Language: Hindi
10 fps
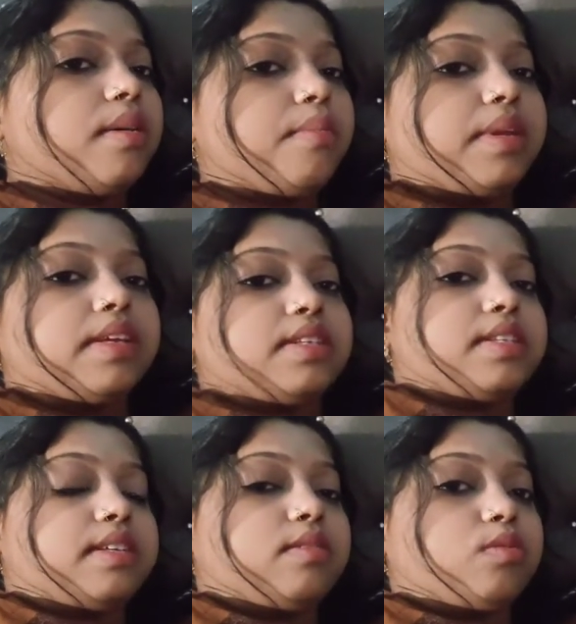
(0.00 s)
मेरे
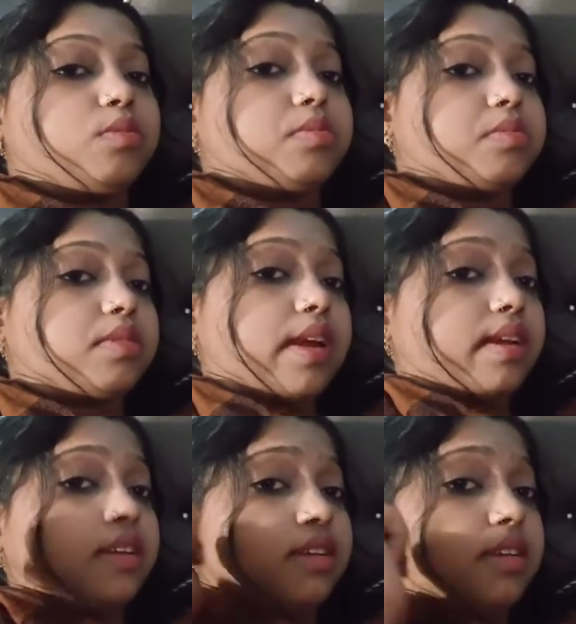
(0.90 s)
चैनल को सब्सक्राइब
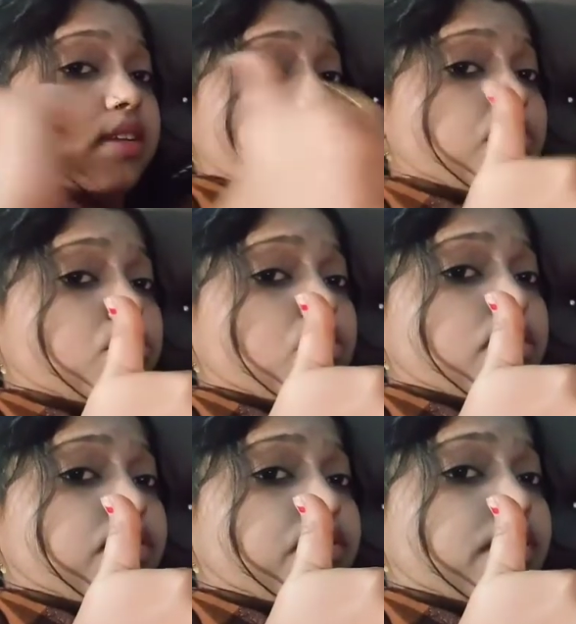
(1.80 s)
करना नहीं
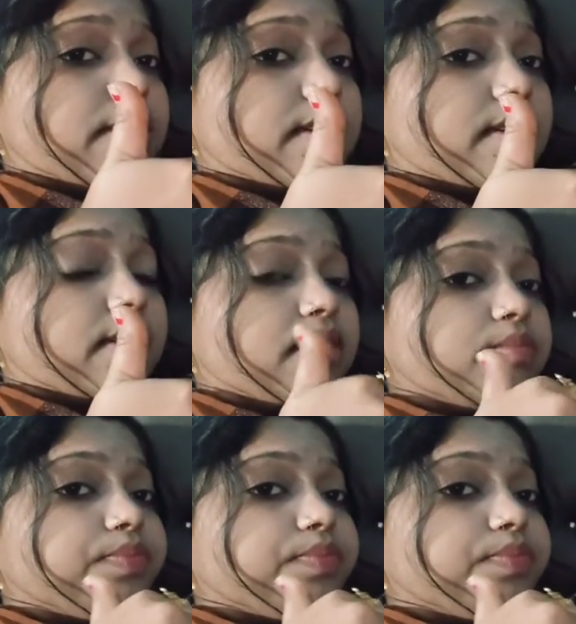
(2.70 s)
भूले फ्रेंड